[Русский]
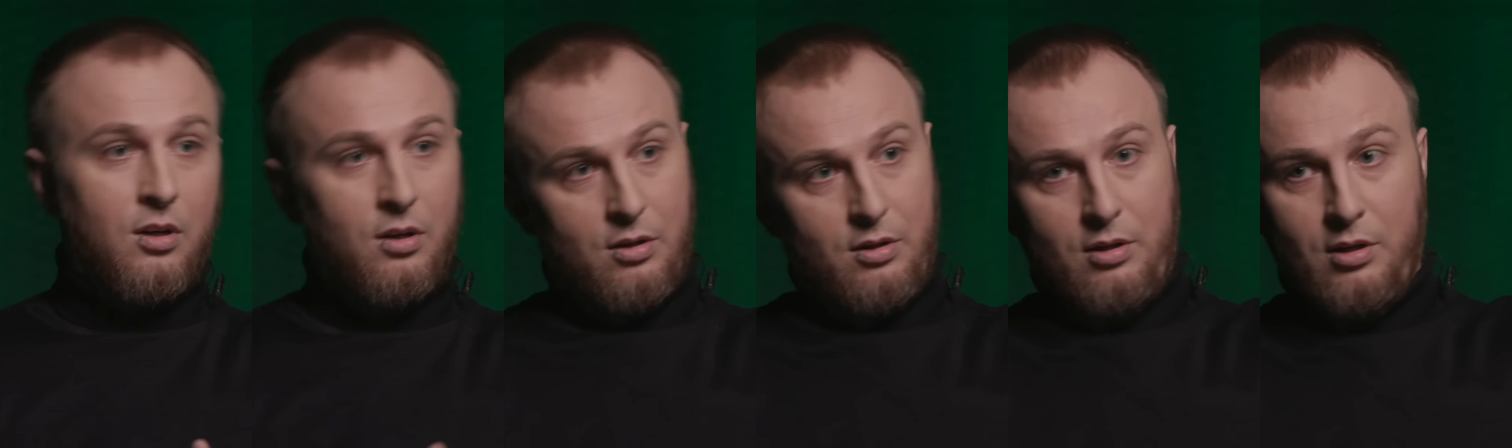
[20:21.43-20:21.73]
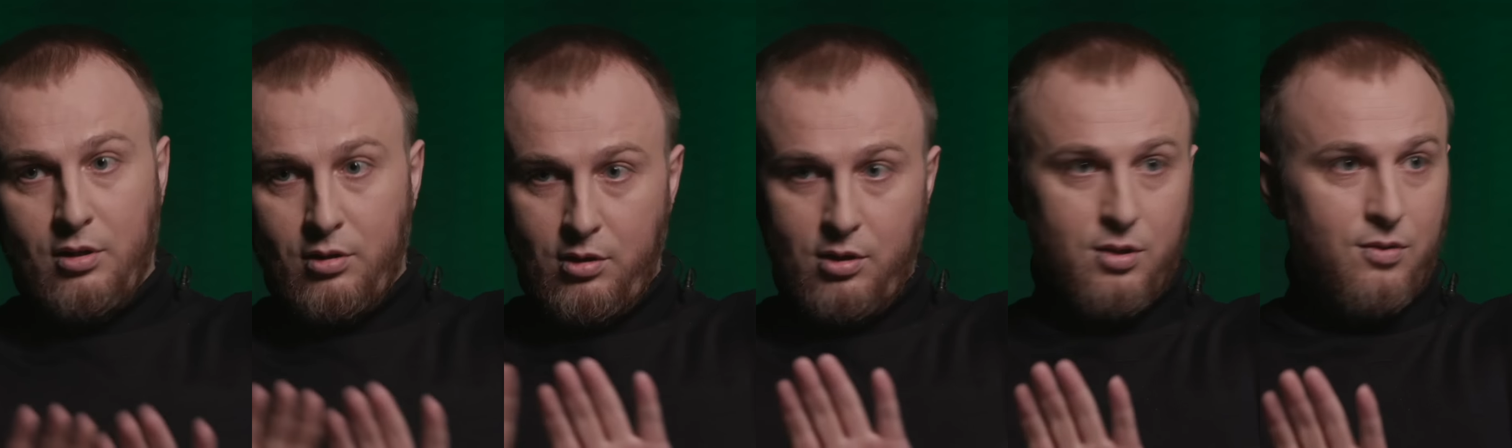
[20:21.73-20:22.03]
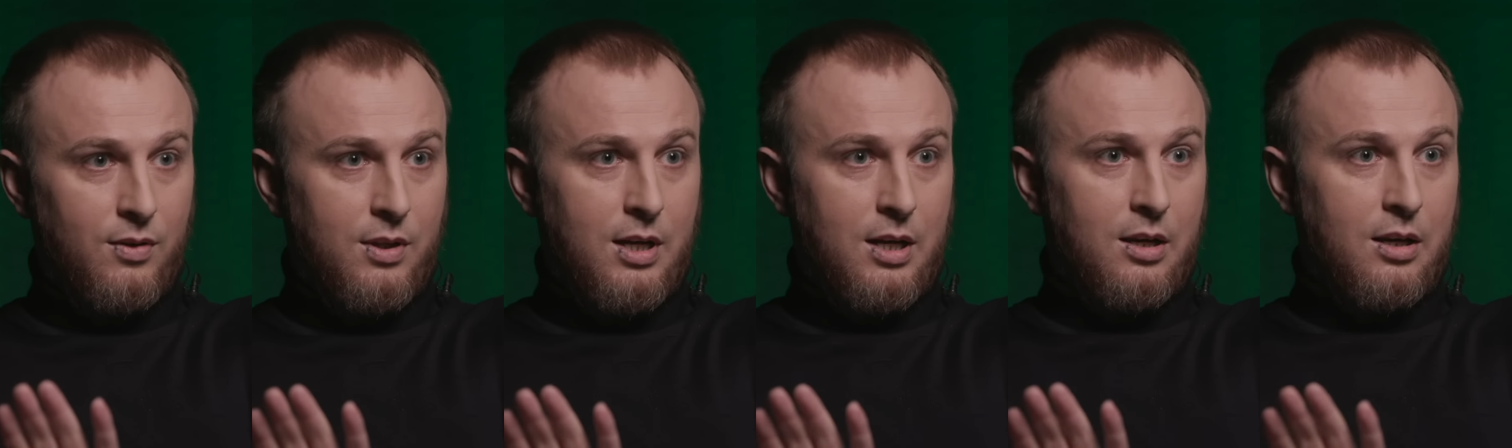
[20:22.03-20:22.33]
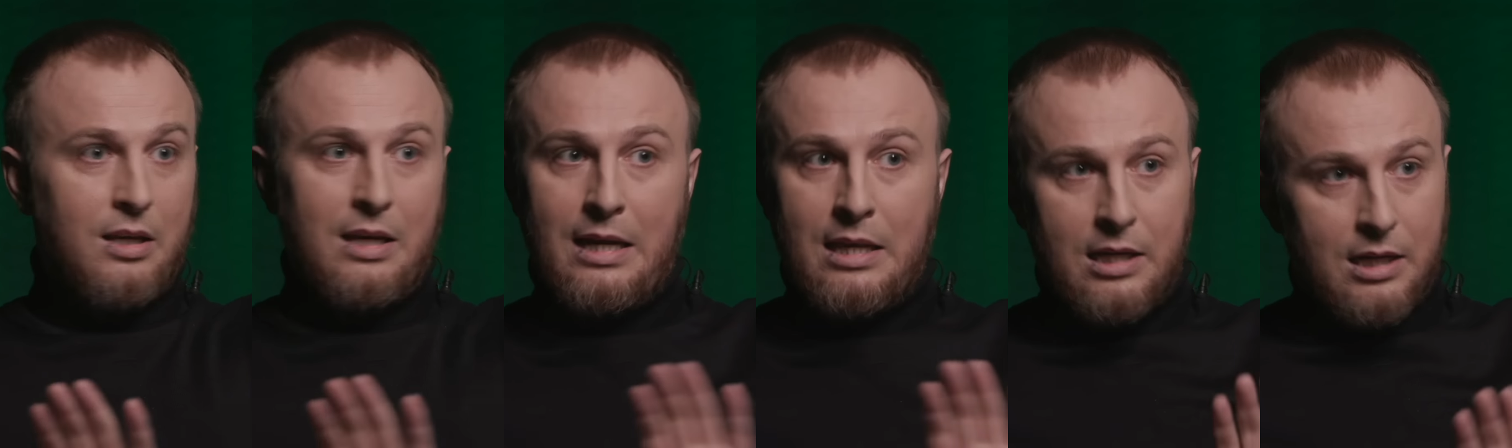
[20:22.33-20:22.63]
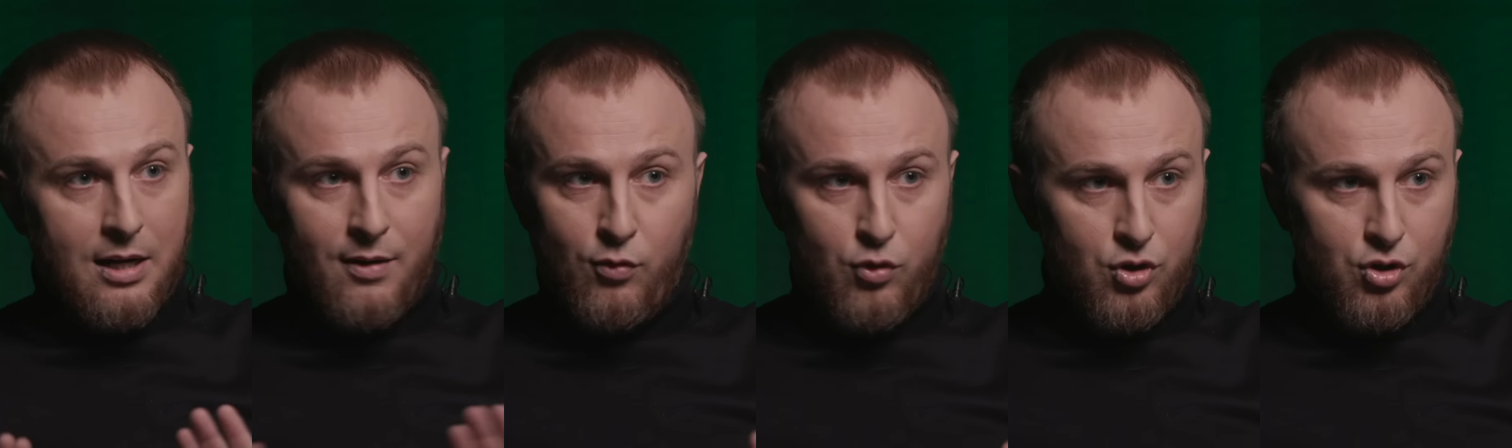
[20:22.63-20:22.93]
Нет, до свидания. Я
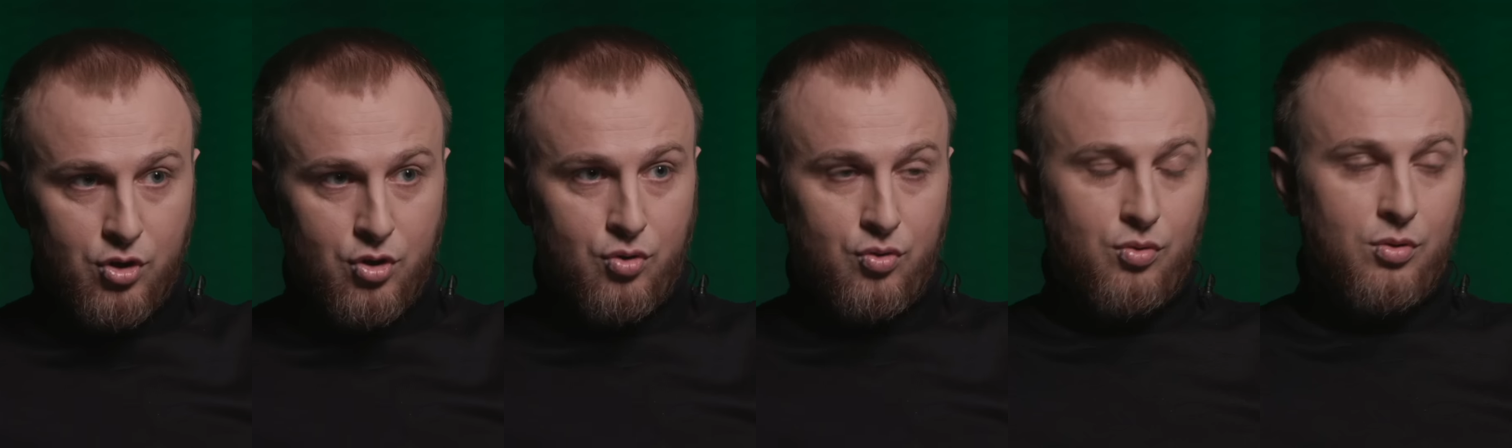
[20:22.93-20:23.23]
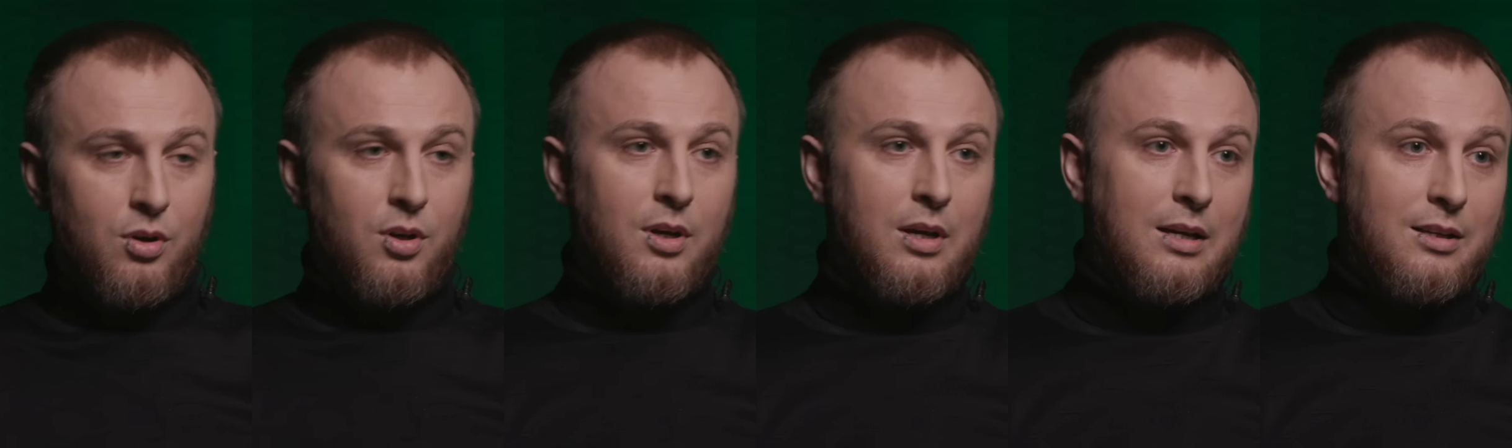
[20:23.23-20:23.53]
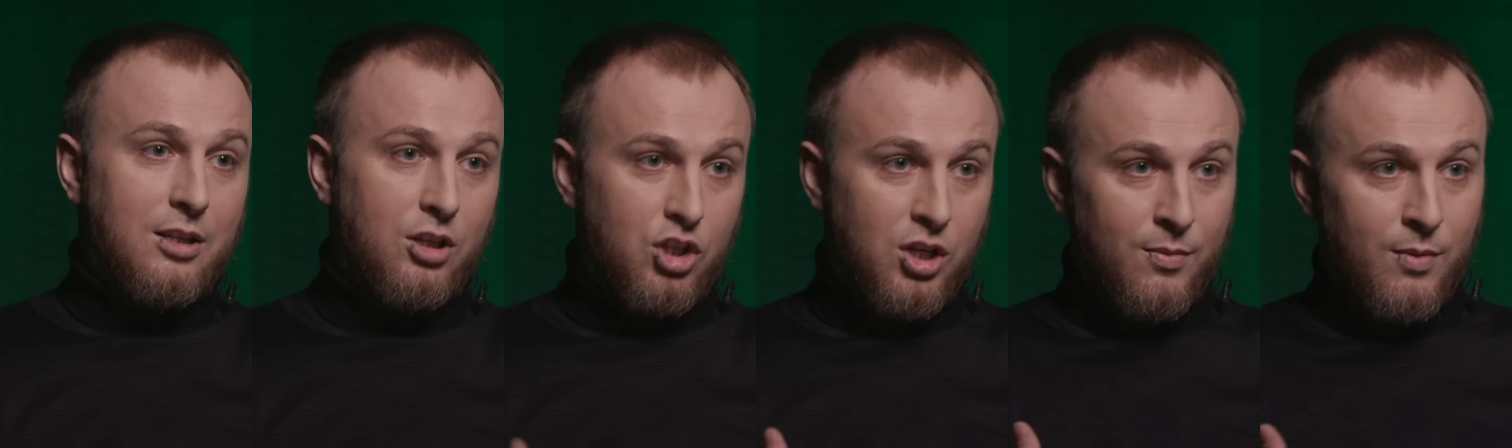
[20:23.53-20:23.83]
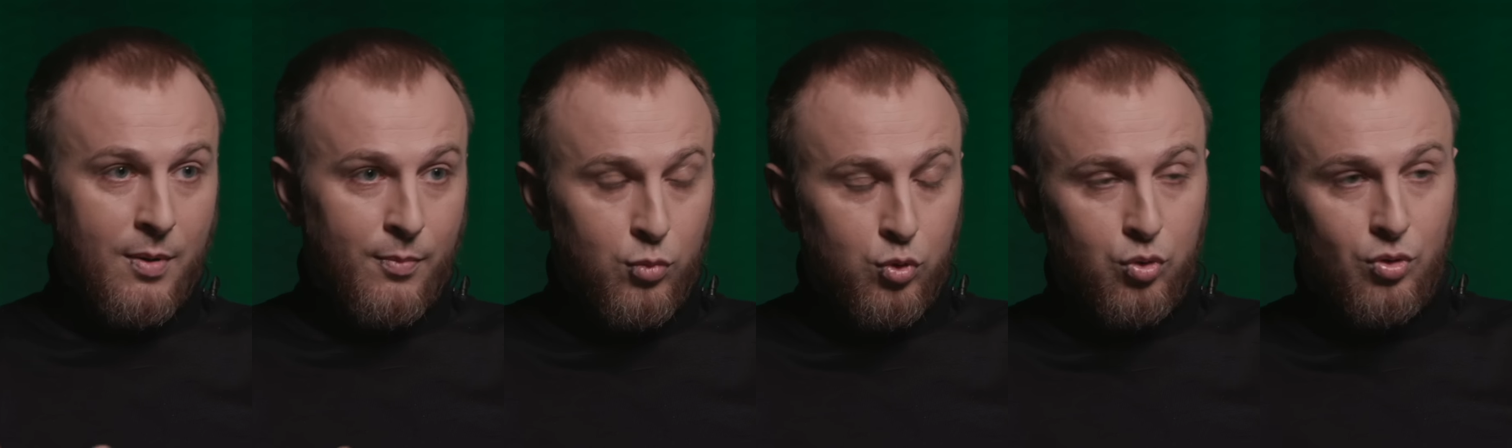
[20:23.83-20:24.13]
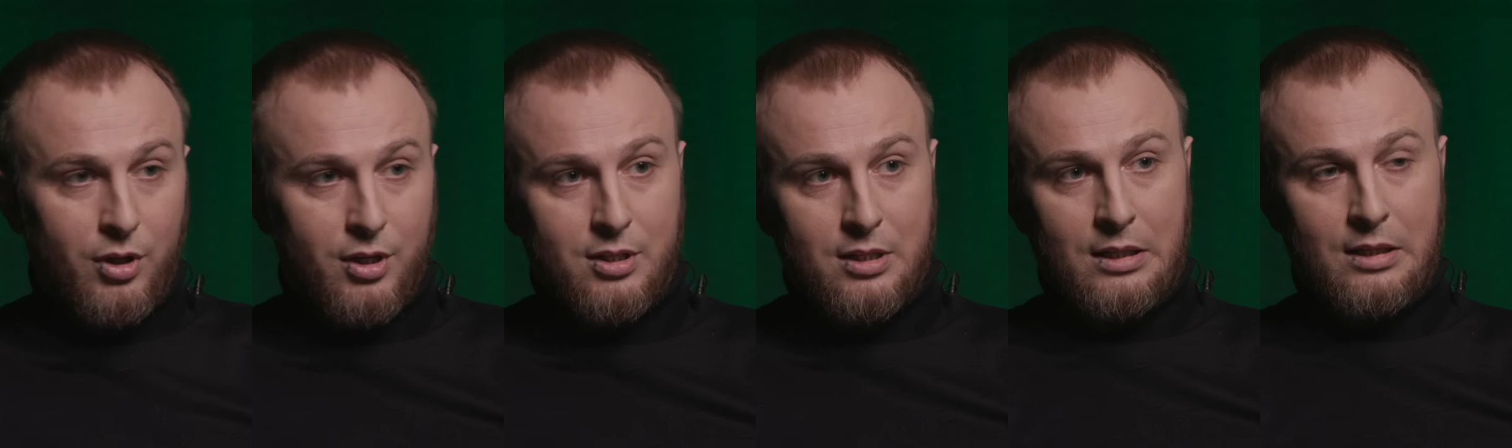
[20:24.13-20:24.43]
никого не держу. Зачем я буду
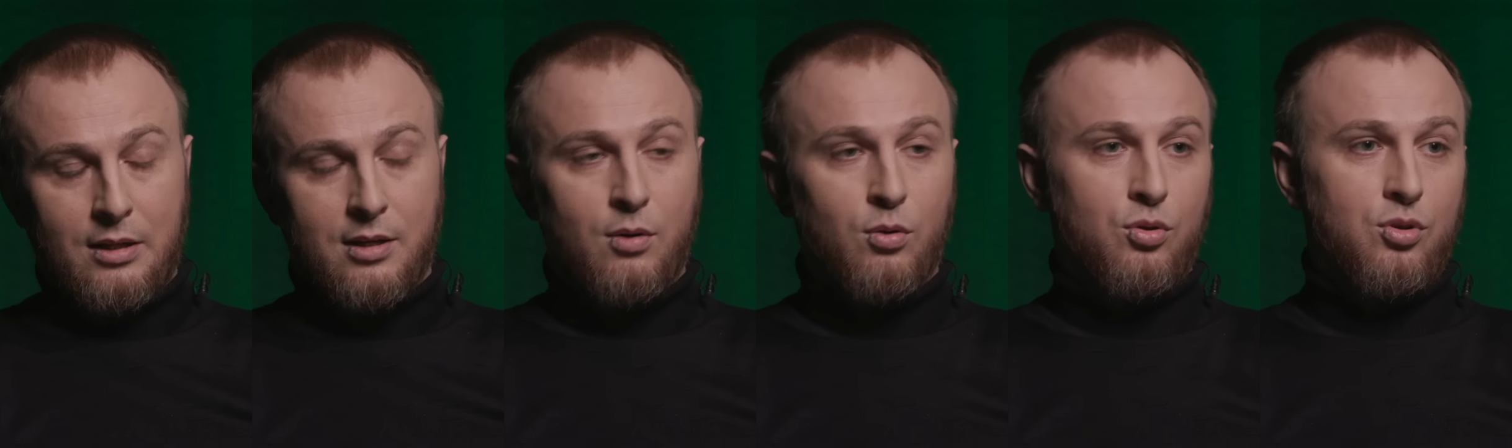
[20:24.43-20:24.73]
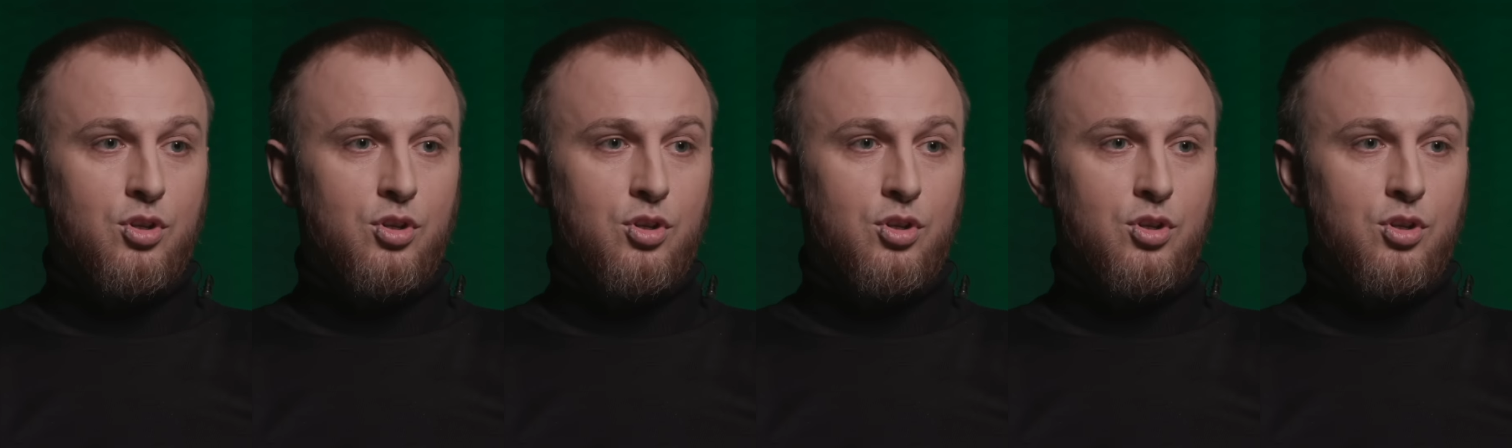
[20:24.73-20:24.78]
насильно кого-то